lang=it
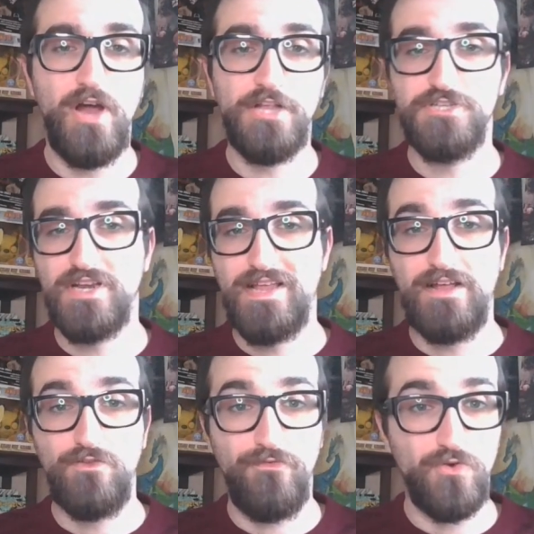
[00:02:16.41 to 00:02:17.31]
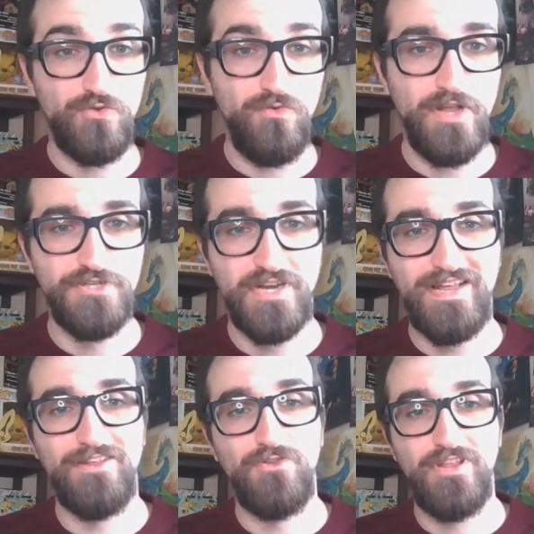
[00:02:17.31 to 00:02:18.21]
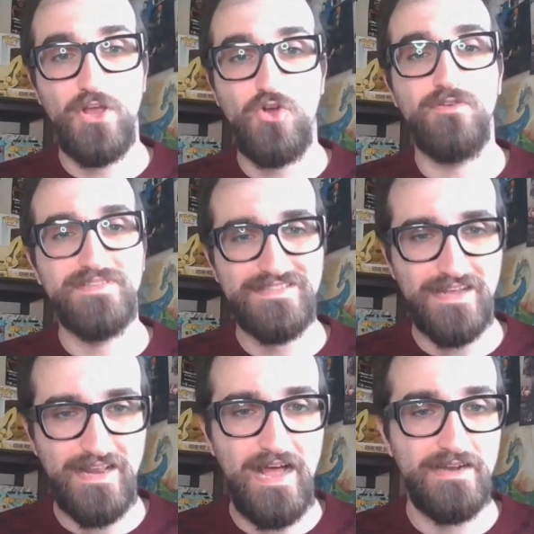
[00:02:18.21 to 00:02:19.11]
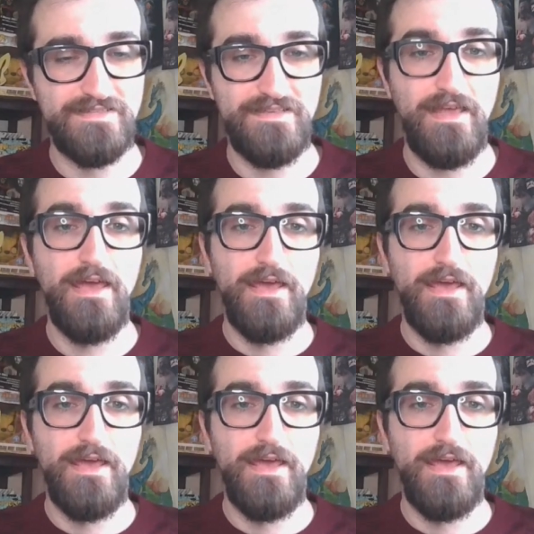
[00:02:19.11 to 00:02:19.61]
ha cercato fortuna, ha cercato di consacrarsi